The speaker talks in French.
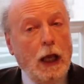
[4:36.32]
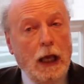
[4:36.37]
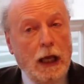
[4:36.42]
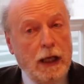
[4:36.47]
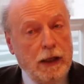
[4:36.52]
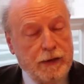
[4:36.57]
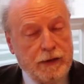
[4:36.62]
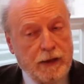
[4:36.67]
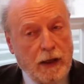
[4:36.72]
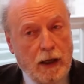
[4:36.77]

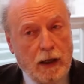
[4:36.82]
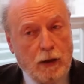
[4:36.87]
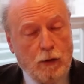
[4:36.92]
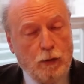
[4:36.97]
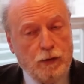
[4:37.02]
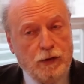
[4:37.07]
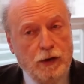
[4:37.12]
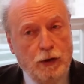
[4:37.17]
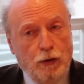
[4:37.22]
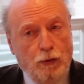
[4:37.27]
Et ça a
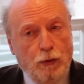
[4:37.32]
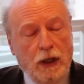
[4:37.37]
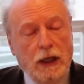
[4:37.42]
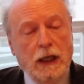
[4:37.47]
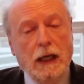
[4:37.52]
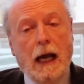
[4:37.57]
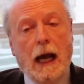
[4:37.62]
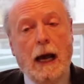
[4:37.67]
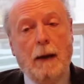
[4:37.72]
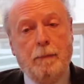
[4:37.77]

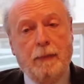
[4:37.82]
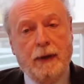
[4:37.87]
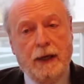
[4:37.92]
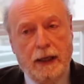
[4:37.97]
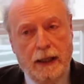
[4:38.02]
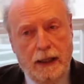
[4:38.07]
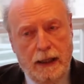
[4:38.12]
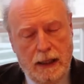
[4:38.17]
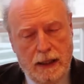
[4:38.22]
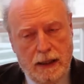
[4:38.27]
continué
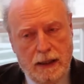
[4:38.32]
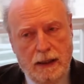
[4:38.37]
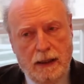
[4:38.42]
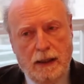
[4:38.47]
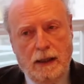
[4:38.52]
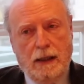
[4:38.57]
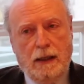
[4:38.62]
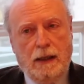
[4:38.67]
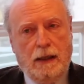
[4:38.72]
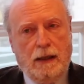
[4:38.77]
après
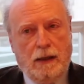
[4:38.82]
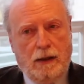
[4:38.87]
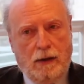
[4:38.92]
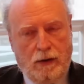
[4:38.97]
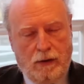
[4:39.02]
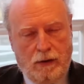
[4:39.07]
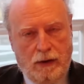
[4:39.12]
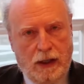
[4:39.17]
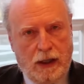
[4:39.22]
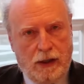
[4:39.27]

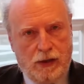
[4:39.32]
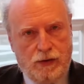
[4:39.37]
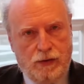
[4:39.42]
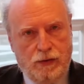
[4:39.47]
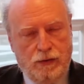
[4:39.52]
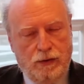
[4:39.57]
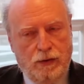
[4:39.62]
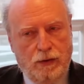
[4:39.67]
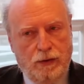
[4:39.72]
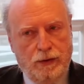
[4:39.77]
euh, la
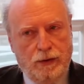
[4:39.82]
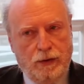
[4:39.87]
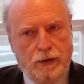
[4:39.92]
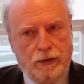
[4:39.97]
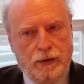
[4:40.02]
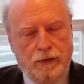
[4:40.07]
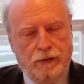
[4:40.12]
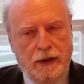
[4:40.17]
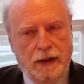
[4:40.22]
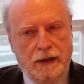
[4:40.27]
chute de l'Union
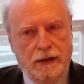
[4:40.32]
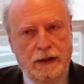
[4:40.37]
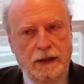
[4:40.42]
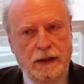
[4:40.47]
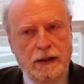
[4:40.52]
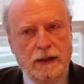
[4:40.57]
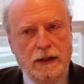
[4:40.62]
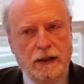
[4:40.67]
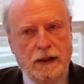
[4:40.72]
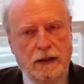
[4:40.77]

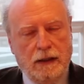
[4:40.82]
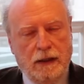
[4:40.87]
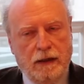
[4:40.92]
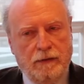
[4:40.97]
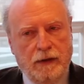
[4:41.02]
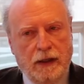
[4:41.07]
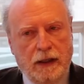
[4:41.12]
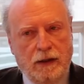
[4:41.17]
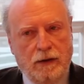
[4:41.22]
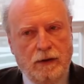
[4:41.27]
soviétique
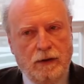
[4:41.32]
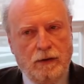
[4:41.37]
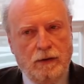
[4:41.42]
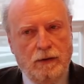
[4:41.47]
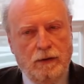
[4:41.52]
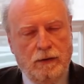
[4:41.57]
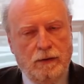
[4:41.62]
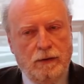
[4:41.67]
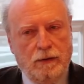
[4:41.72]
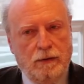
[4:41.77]
avec
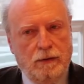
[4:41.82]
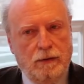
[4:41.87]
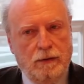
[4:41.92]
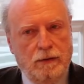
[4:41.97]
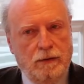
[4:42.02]
euh,